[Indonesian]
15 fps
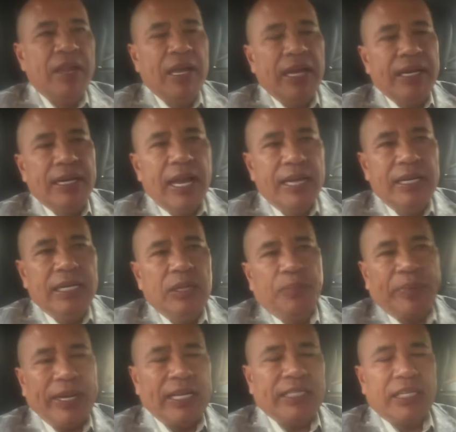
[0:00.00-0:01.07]
dan
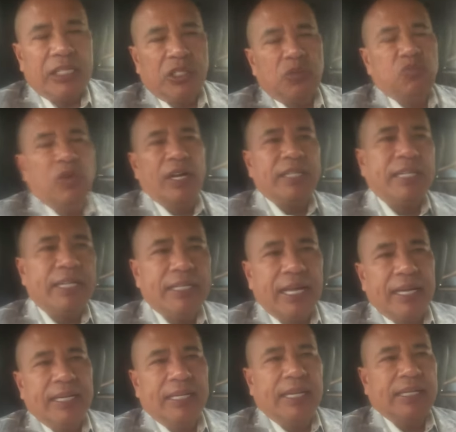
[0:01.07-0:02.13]
diperiksa semua jejak
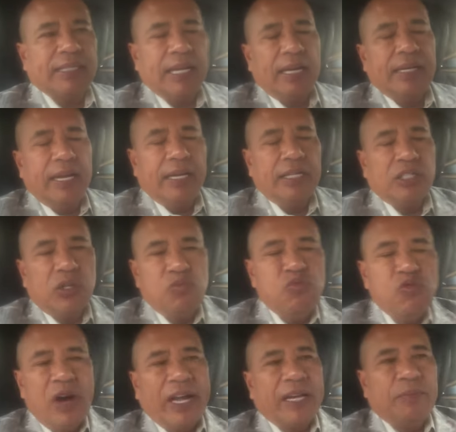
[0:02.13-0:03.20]
digital dari
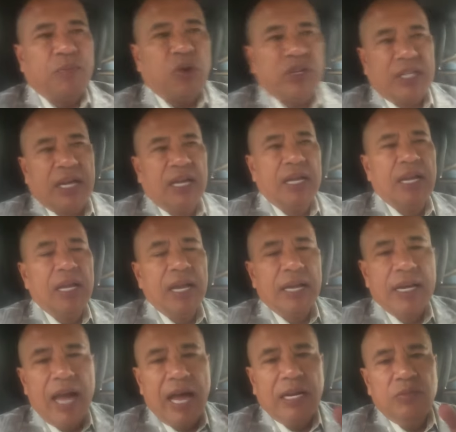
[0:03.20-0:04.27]
semua handphonenya
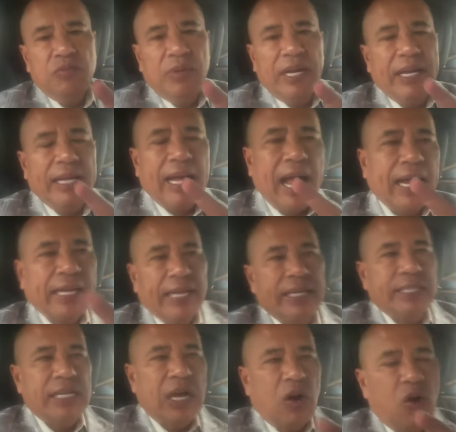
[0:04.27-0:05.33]
dari mulai
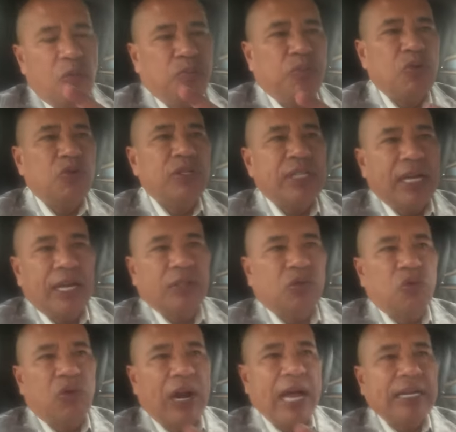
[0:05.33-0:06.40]
kakeknya, opungnya,
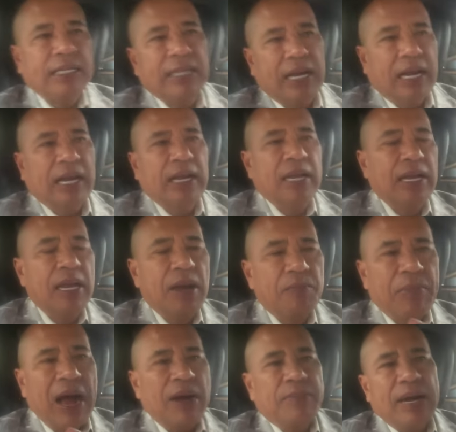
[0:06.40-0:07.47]
tulangnya,
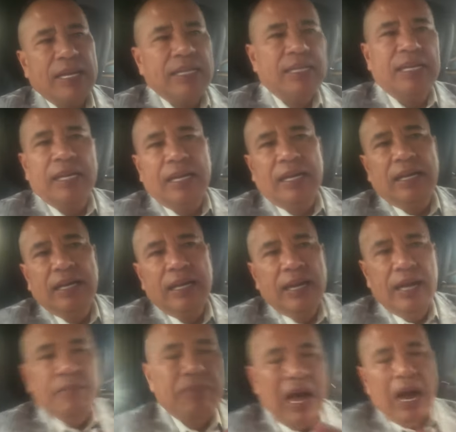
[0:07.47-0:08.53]
pamannya,
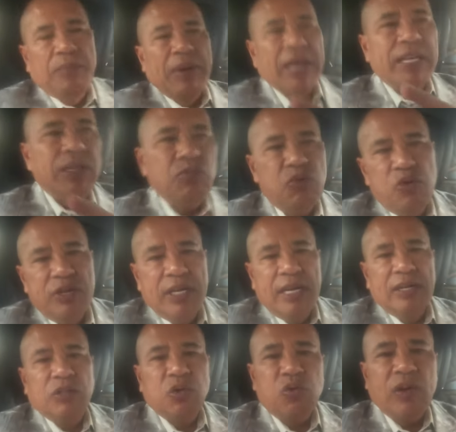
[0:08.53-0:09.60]
bapak ibunya,
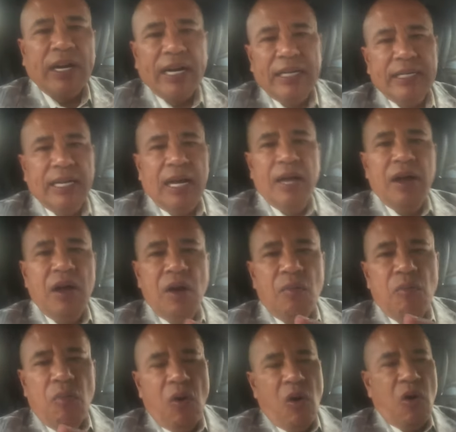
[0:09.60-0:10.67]
saudaranya
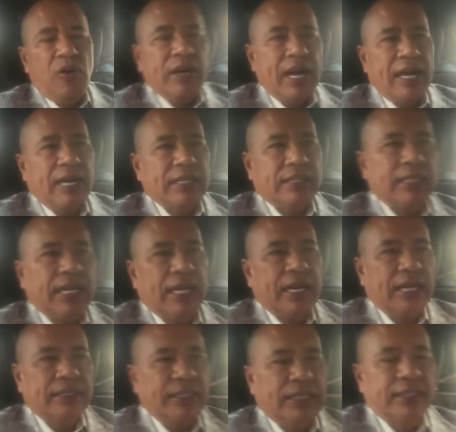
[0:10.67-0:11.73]
mohon agar segera
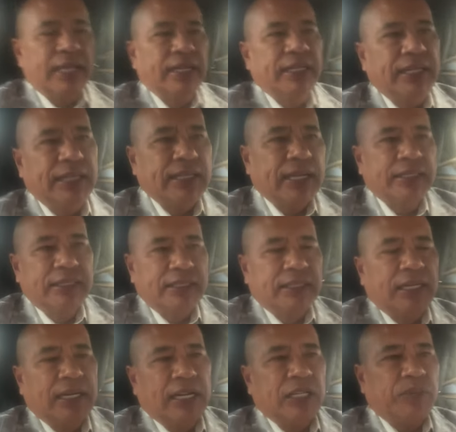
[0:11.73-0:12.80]
jejak digitalnya
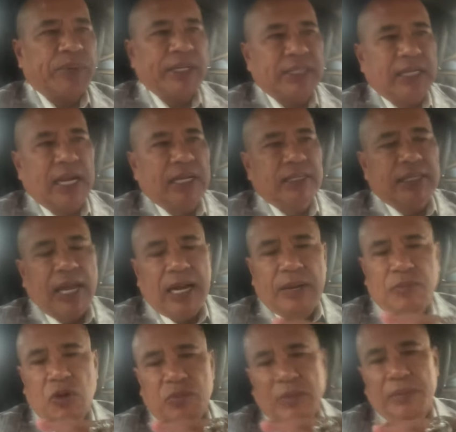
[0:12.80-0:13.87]
segera diperiksa.
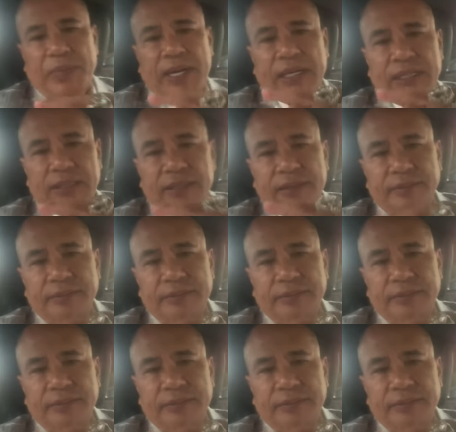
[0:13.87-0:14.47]
Salam Hotman Paris.